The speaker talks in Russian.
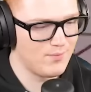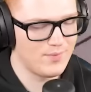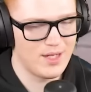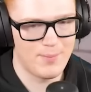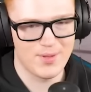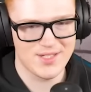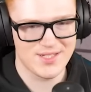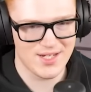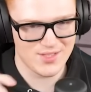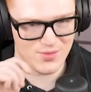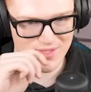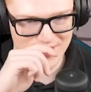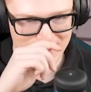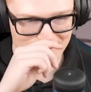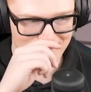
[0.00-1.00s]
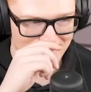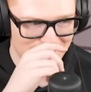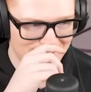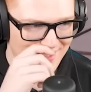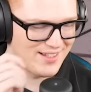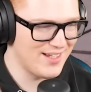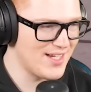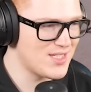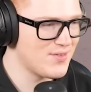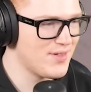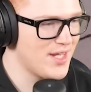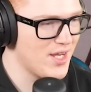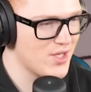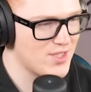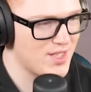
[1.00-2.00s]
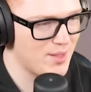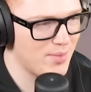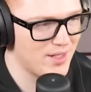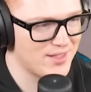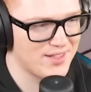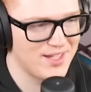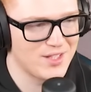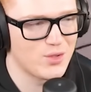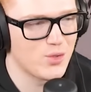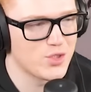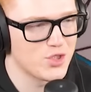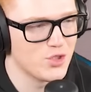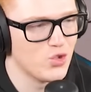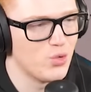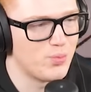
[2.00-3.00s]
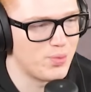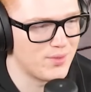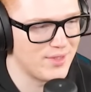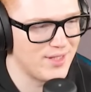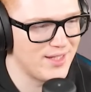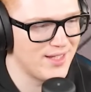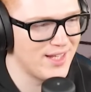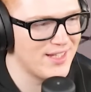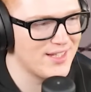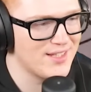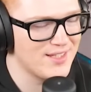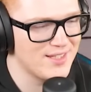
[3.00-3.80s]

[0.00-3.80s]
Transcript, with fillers: я просрал свой скилл. Я извиняюсь, ребята, я тоже нуб. Я,